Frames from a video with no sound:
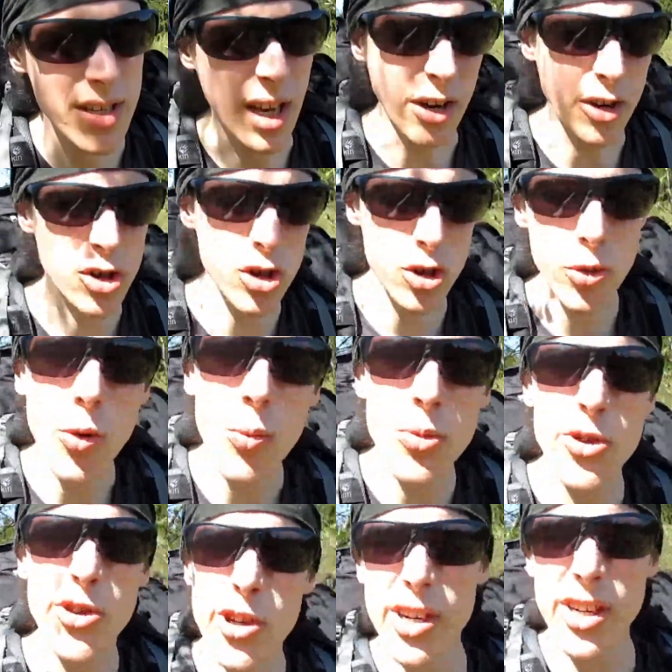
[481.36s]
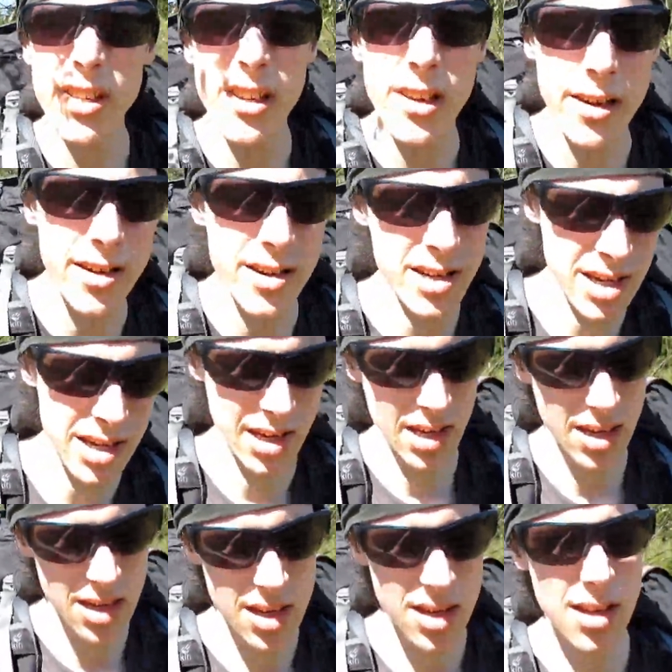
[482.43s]
den Sturm Kyrill
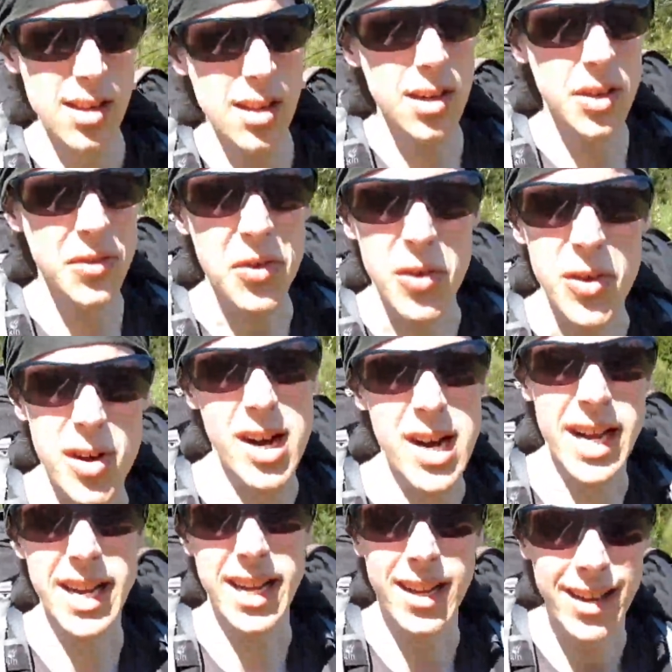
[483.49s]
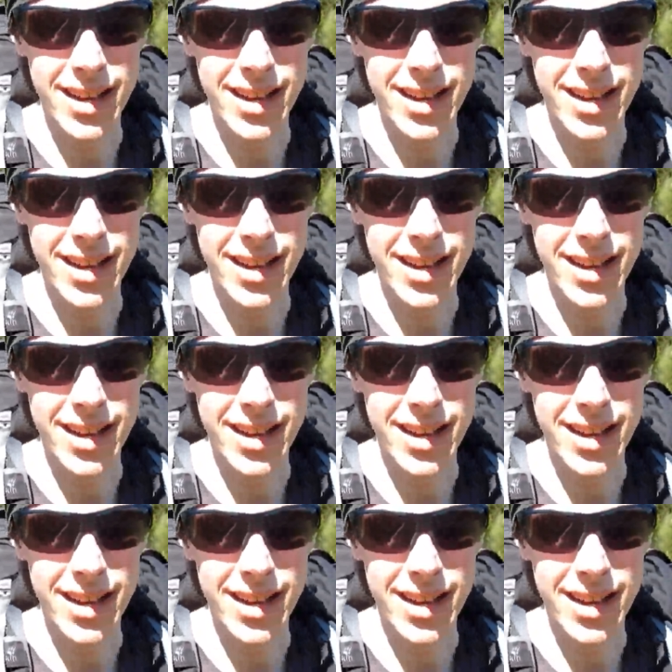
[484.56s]
vor einigen